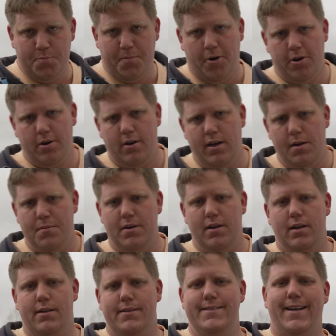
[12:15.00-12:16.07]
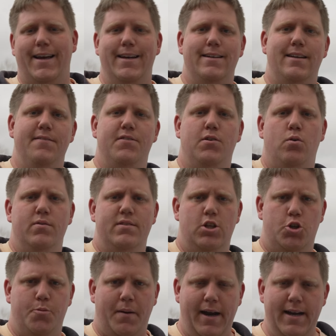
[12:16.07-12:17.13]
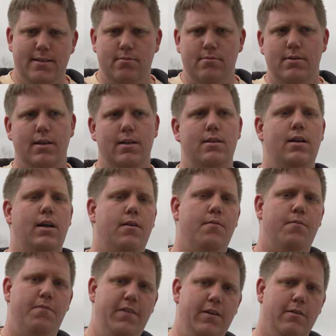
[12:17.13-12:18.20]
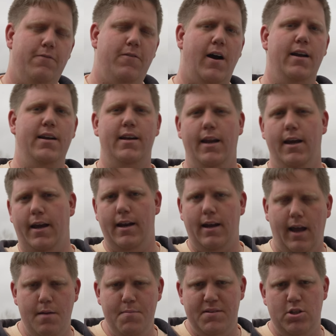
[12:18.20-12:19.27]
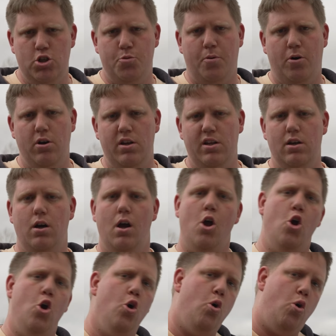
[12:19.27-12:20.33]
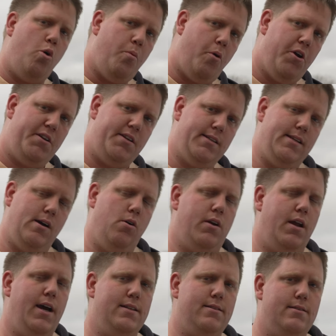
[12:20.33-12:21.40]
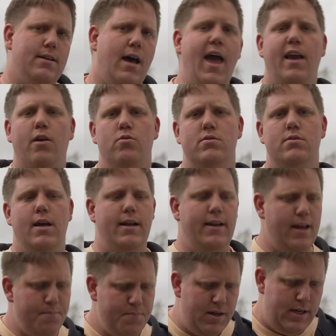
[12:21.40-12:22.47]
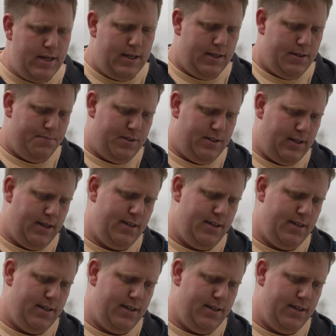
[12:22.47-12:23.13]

Sportlern immer eine relativ große Spreizung drin. Wir fahren ihn ja generell ein bisschen sportlicher, um euch das auch nachher zu zeigen und zu erleben. Das